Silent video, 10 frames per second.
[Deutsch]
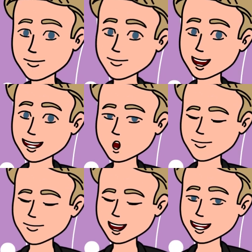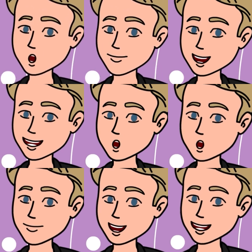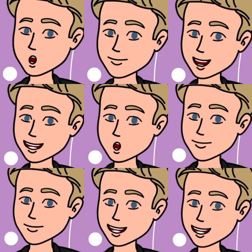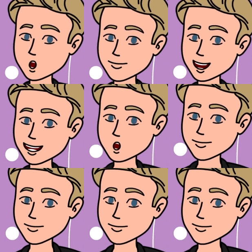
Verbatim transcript: Sie war sich sicher, dass er denken würde, sie sei schwanger geworden,